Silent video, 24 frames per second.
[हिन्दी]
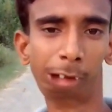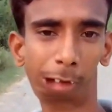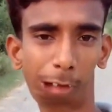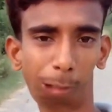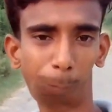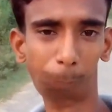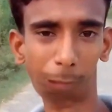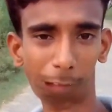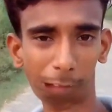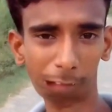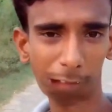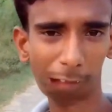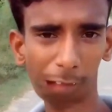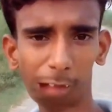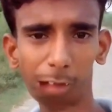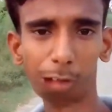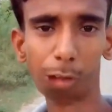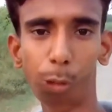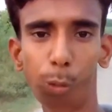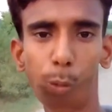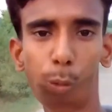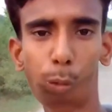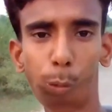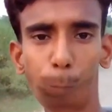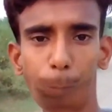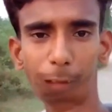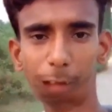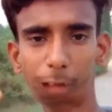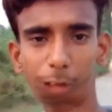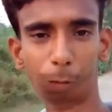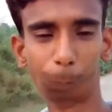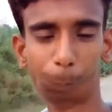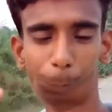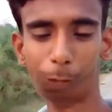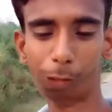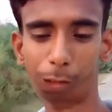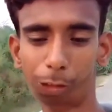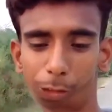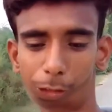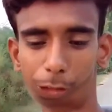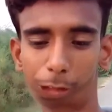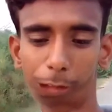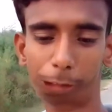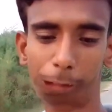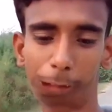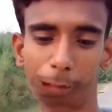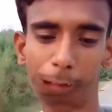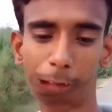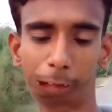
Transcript: कि मैंने ये यूट्यूब के रुपये से